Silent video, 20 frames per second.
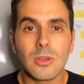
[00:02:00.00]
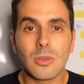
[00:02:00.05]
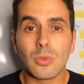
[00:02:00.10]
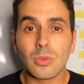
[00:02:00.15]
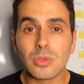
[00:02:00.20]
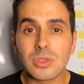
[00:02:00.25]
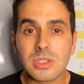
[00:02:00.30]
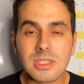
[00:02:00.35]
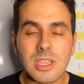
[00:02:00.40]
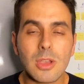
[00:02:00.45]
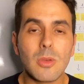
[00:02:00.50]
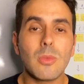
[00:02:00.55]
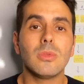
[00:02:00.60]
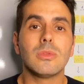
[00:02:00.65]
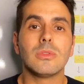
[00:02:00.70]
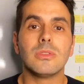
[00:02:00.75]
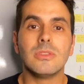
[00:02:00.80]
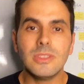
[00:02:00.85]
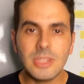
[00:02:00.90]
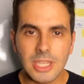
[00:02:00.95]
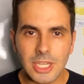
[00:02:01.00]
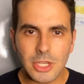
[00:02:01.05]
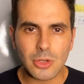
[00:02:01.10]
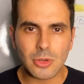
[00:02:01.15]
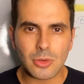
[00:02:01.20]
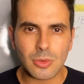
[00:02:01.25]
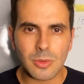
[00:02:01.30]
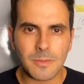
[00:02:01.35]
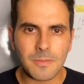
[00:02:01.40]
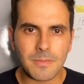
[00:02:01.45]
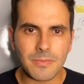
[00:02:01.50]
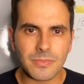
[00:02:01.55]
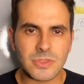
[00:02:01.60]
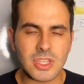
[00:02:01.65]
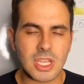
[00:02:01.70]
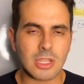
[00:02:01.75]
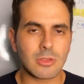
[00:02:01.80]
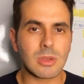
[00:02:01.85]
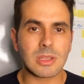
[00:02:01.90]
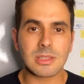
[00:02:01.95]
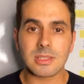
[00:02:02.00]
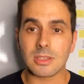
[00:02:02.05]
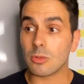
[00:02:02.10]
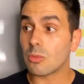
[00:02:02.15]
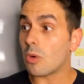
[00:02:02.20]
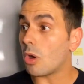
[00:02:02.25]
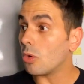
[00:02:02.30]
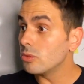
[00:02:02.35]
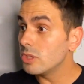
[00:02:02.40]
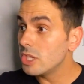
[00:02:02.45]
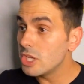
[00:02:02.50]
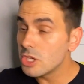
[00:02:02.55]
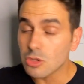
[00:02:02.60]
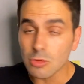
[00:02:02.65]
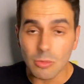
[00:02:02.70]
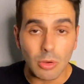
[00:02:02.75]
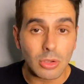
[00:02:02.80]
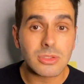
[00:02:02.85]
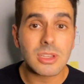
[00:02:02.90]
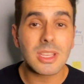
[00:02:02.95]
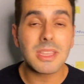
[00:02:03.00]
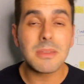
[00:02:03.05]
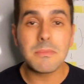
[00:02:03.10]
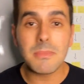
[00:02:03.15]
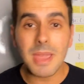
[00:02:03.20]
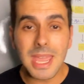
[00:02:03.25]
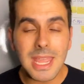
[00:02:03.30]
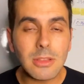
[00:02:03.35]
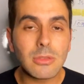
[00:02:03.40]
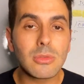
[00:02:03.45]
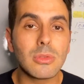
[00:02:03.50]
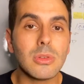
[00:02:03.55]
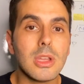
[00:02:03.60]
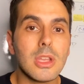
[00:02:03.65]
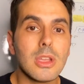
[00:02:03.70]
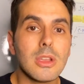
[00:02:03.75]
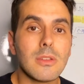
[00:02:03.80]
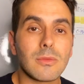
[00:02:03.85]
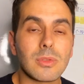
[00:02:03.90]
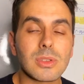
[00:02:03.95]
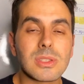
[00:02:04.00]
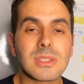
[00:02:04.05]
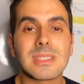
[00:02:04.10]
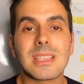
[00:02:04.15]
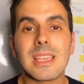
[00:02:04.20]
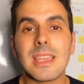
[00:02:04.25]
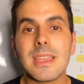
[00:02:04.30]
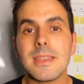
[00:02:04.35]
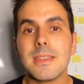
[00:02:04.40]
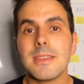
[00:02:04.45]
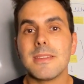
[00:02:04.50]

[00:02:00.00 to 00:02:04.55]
o seu nicho de atuação, qual nicho, qual segmento você